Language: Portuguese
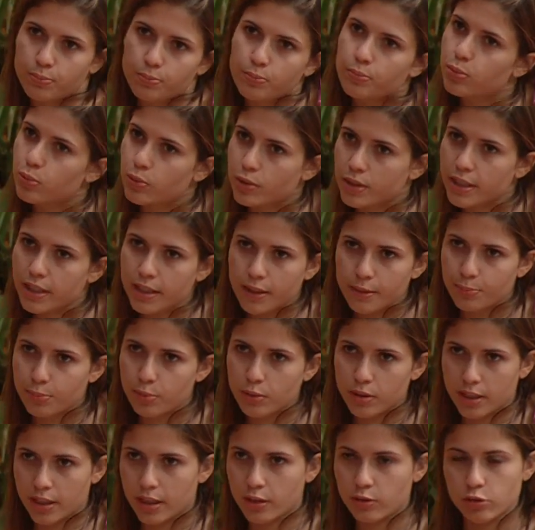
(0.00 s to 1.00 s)
por ir,
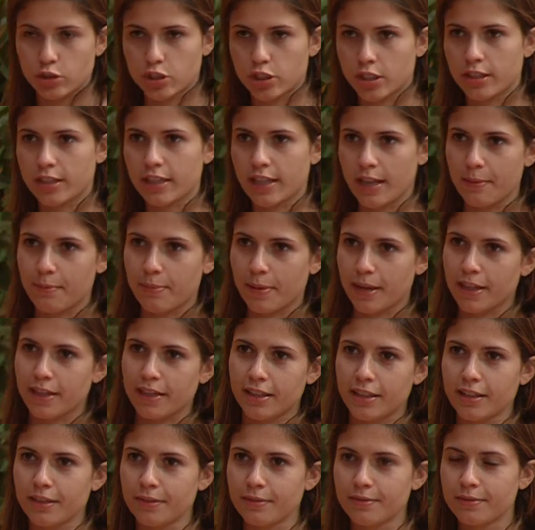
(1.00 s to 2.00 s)
porque não tinha ninguém para
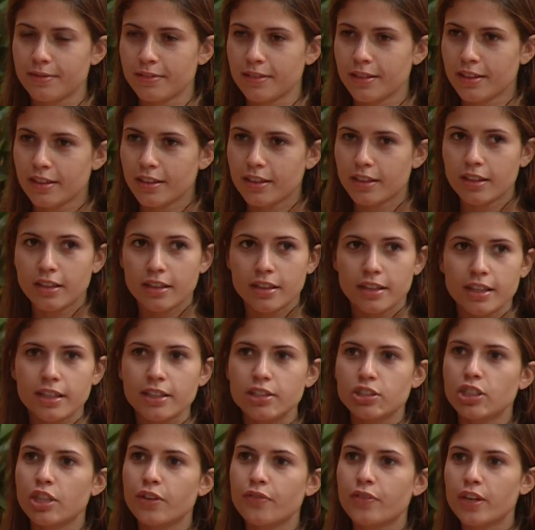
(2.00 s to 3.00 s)
ir. E vai
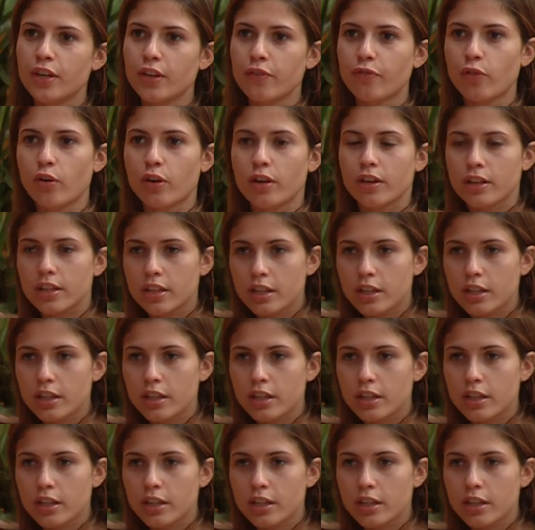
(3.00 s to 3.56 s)
e ter que acontecer que isso de